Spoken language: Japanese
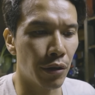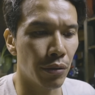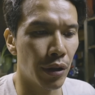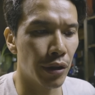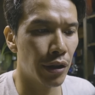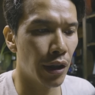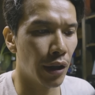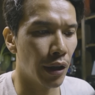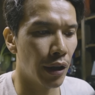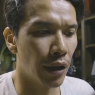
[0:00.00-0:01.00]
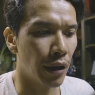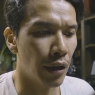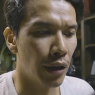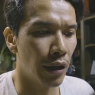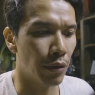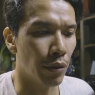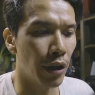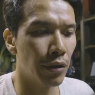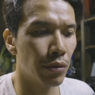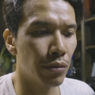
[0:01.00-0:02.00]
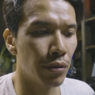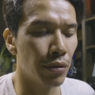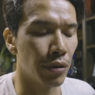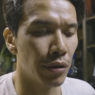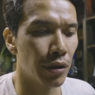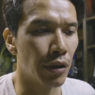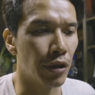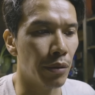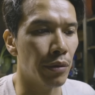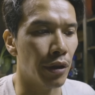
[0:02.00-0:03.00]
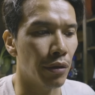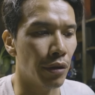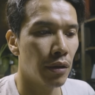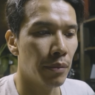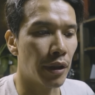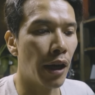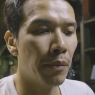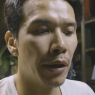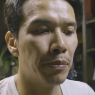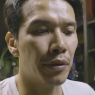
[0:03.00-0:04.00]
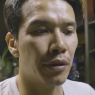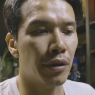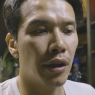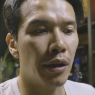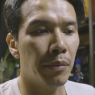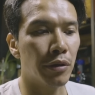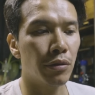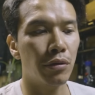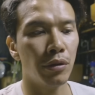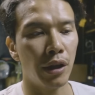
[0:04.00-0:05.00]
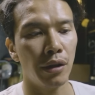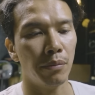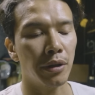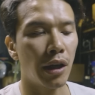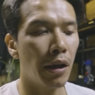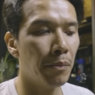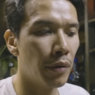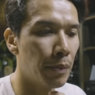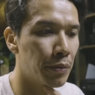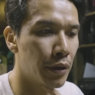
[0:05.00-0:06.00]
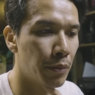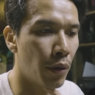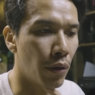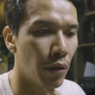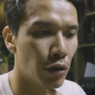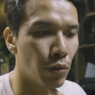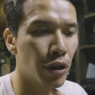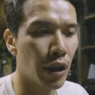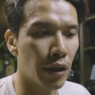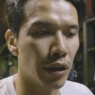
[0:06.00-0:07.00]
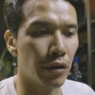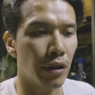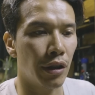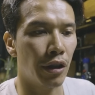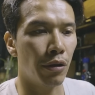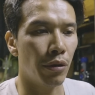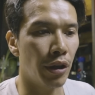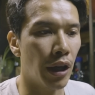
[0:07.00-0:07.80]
給電しながら、えっと、連続撮影もできる。まあ、タイムラプスって、まあ、ずっとね、まあ、タイムラプスも長時間撮影できるように